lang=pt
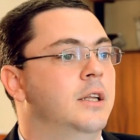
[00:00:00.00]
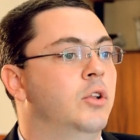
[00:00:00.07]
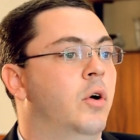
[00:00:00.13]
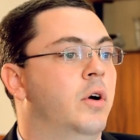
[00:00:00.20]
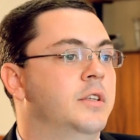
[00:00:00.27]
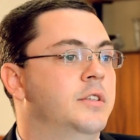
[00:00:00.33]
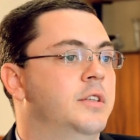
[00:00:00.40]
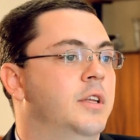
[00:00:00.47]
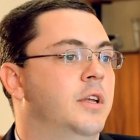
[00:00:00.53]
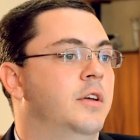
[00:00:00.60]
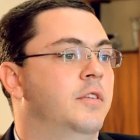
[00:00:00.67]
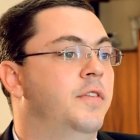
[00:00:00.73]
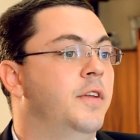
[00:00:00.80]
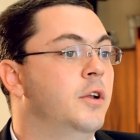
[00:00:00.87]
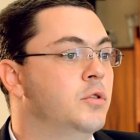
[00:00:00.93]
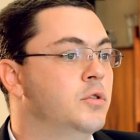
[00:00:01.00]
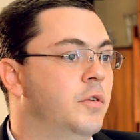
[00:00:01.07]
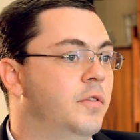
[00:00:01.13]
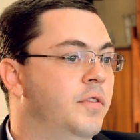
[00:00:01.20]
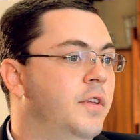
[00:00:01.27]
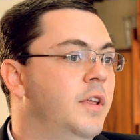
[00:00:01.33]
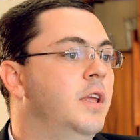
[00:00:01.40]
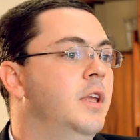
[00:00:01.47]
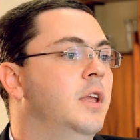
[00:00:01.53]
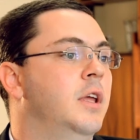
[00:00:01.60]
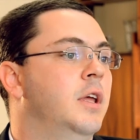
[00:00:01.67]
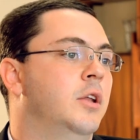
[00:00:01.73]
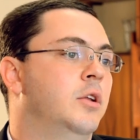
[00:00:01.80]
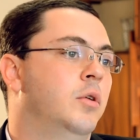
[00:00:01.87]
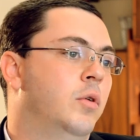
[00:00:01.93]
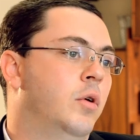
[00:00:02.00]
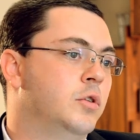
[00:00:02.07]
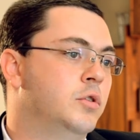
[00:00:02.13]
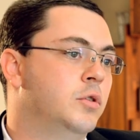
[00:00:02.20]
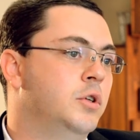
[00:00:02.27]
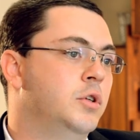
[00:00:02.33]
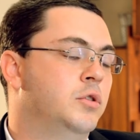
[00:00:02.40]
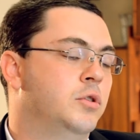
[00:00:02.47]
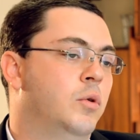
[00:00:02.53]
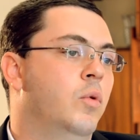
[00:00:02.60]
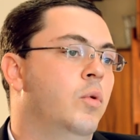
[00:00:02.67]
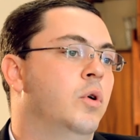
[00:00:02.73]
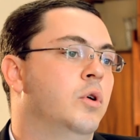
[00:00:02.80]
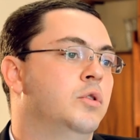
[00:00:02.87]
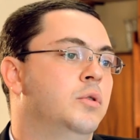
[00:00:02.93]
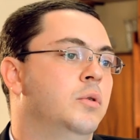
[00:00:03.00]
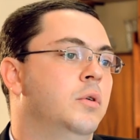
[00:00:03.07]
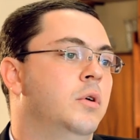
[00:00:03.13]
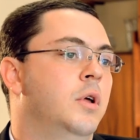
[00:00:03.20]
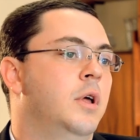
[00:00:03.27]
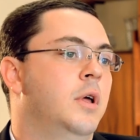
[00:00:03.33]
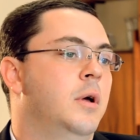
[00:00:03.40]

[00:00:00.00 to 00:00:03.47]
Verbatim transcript: nossa filosofia, do nosso discurso